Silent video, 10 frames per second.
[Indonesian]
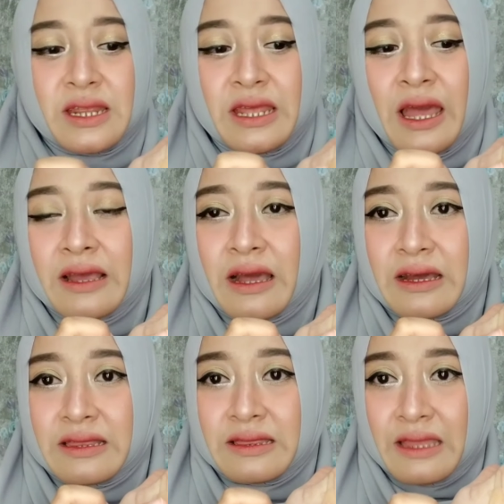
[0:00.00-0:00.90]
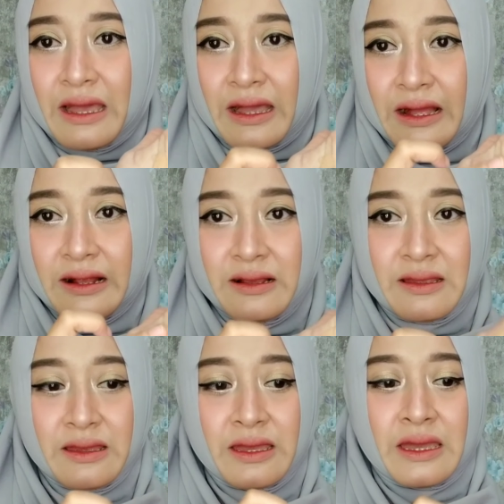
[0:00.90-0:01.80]
dia agak kental,
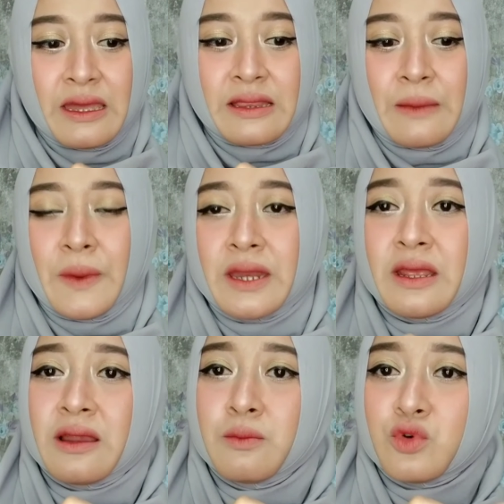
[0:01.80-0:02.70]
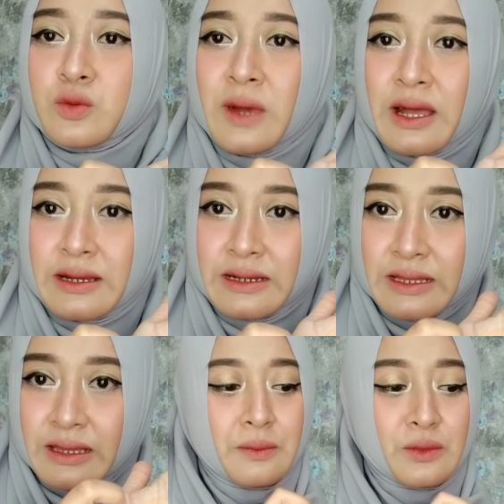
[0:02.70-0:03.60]
tapi ini lembut
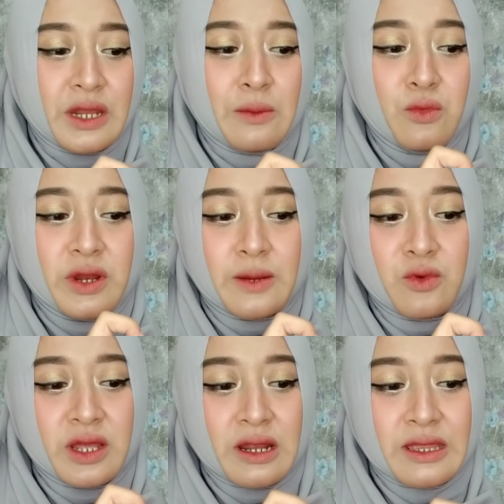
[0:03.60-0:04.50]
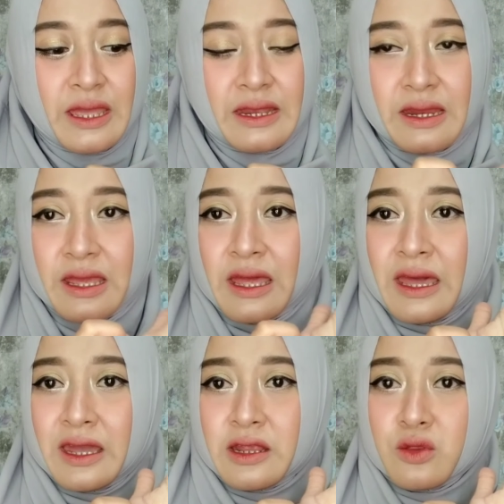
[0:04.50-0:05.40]
banget dan, bulir-bulirnya ini
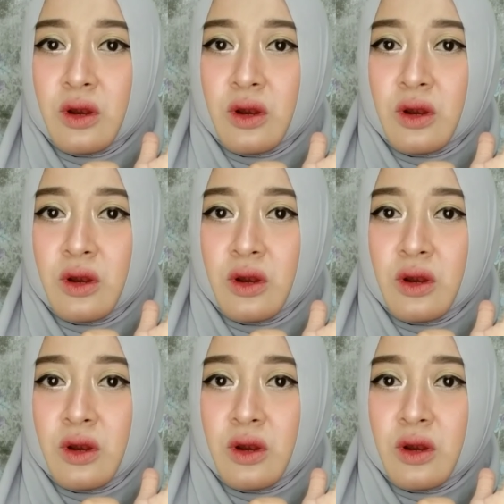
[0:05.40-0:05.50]
itu